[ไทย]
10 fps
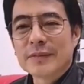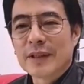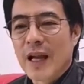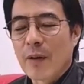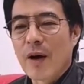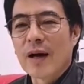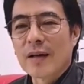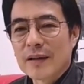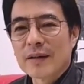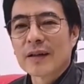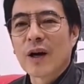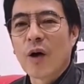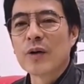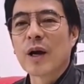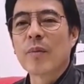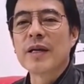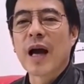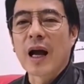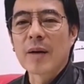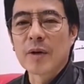แสดงว่าเขายังไม่อ
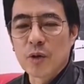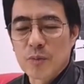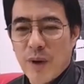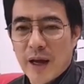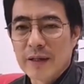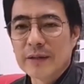ยากให้ประยุทธ์ไป